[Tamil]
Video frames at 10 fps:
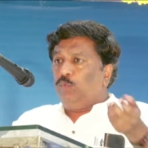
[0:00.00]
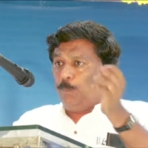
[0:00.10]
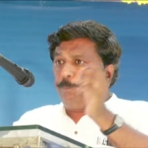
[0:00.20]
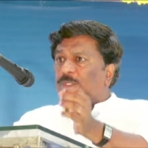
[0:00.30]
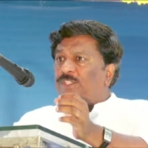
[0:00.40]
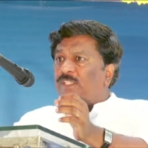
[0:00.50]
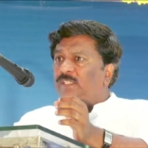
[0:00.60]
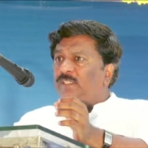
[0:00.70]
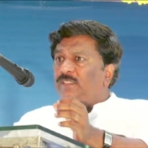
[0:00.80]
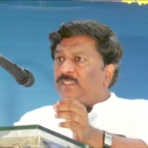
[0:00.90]
முப்பது
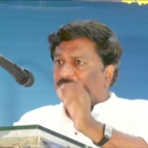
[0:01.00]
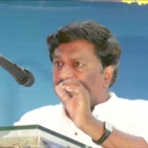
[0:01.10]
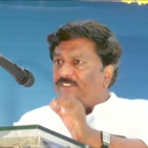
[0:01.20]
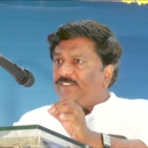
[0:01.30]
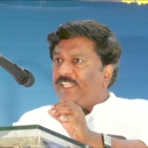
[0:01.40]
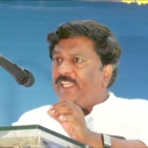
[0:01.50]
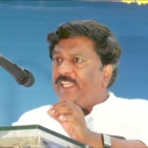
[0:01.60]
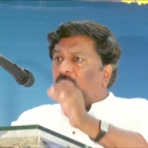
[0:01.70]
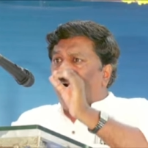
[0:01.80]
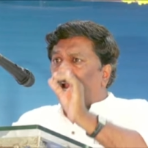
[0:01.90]
ஜனவரி
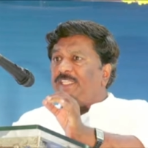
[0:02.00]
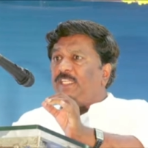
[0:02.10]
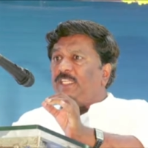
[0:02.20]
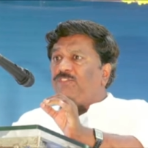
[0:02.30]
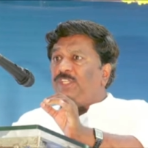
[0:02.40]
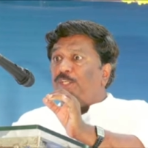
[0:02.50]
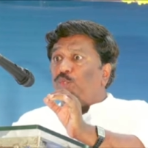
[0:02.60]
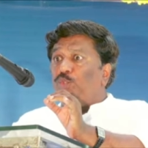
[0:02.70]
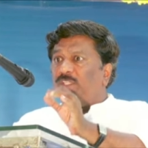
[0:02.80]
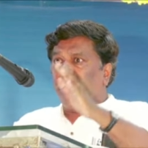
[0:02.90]
ஆயிரத்தி
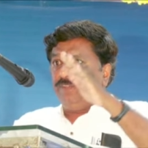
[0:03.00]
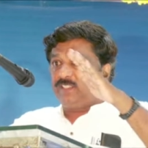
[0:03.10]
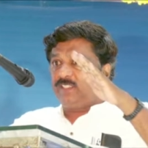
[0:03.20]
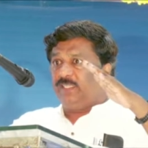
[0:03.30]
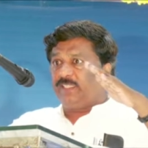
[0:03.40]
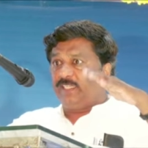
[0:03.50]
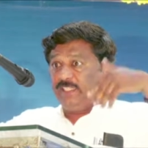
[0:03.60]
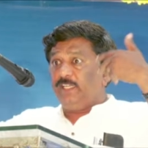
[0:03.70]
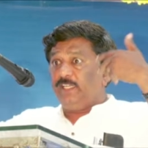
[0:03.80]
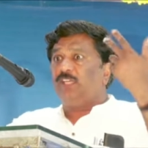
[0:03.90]
எண்ணூற்றி எழுபத்தி நாலுக்கு
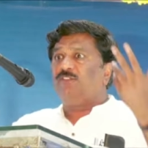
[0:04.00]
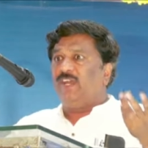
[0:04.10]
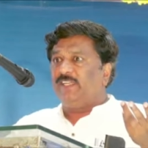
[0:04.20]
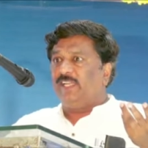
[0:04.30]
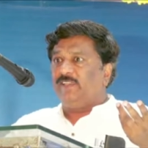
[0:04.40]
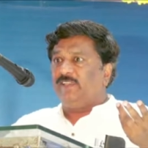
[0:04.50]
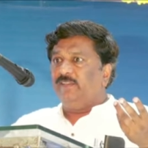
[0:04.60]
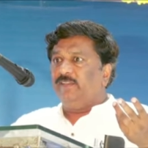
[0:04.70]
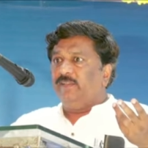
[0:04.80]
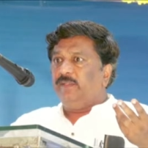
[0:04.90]
நீங்கள் எல்லாரும் வாங்க
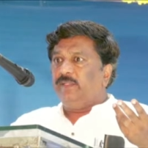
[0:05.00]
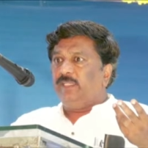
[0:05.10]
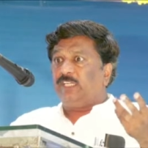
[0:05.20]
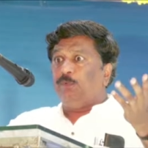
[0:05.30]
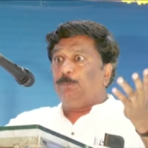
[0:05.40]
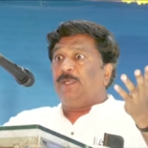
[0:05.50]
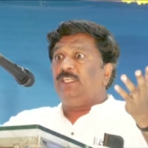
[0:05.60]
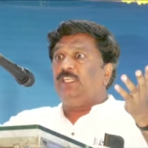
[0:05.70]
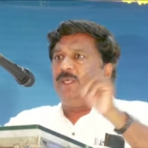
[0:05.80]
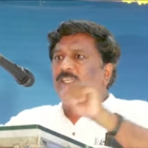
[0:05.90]
இரவு
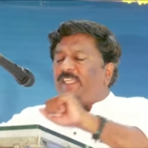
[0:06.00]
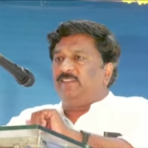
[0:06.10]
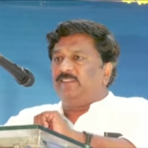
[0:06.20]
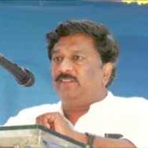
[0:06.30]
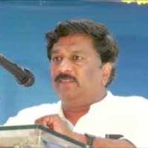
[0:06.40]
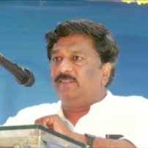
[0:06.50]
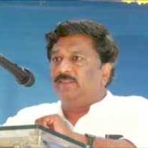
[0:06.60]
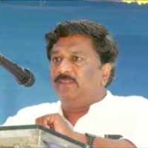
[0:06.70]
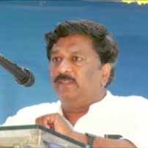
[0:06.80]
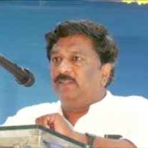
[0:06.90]
பன்னெண்டு மணி
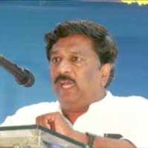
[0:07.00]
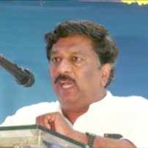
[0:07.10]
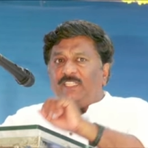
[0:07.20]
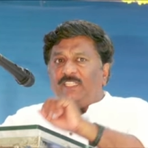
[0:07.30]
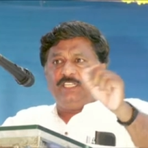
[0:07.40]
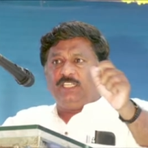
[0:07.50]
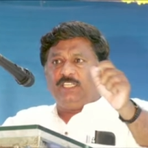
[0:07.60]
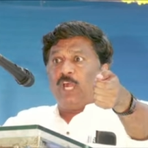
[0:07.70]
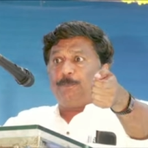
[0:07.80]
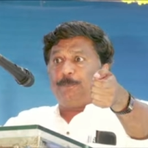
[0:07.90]
அந்த
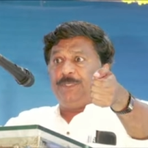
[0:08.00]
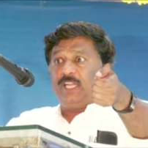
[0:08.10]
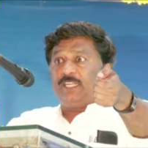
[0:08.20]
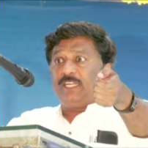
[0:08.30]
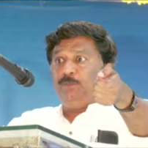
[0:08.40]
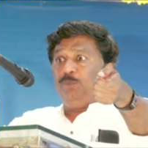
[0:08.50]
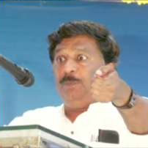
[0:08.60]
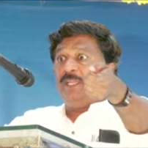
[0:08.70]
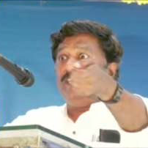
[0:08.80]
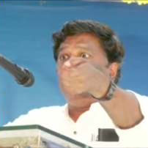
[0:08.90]
திருக்காப்பிட்டு அறை
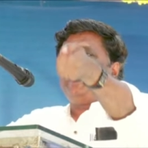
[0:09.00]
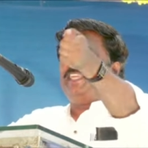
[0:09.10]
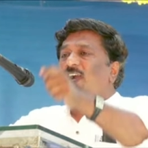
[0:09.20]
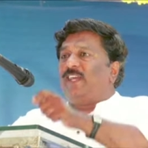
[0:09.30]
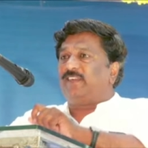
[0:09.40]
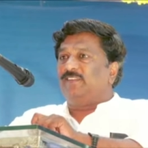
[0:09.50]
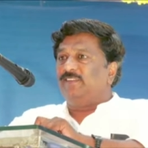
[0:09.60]
முன்பே நிற்கிறார்